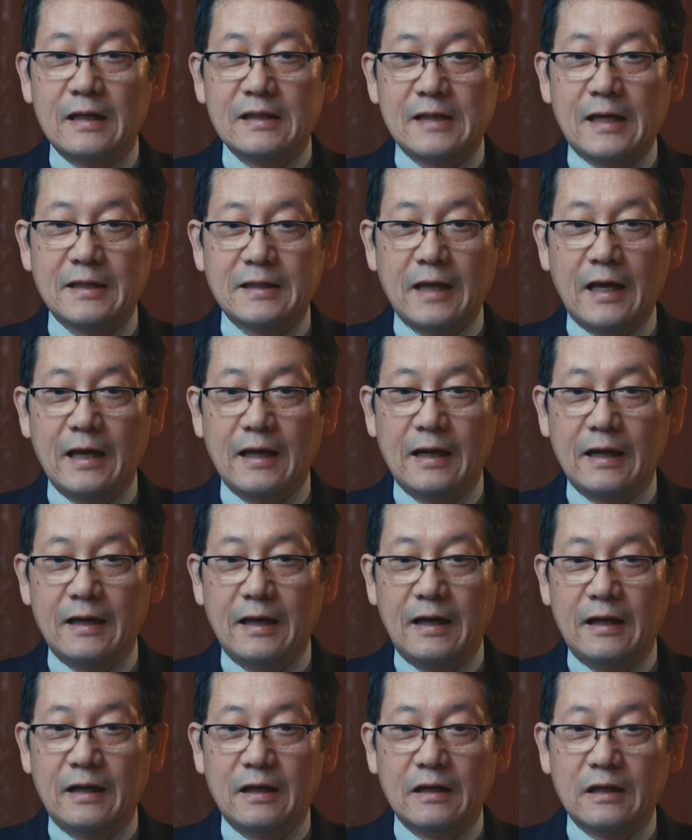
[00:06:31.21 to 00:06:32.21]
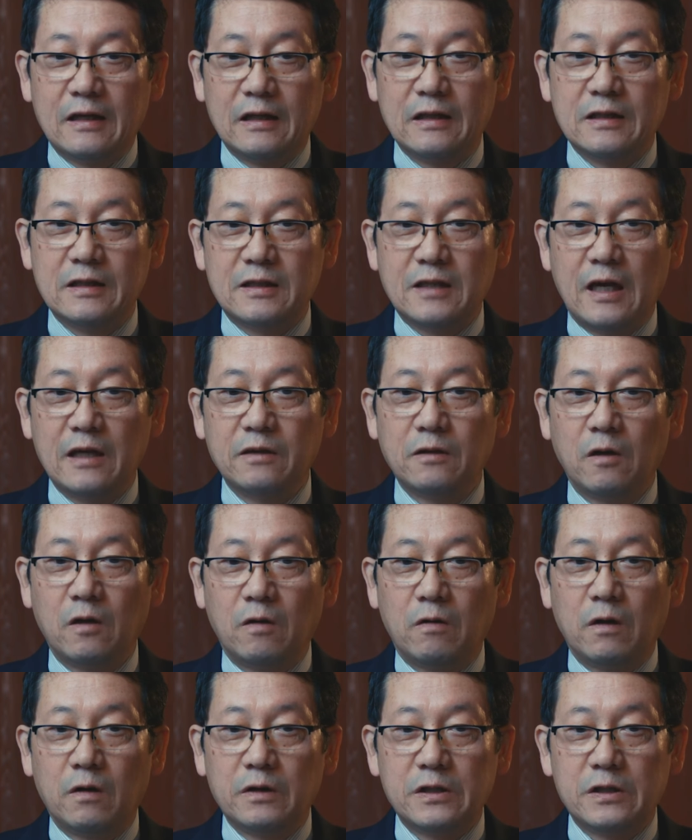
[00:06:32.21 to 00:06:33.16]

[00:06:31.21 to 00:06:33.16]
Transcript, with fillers: 支えられ、一切の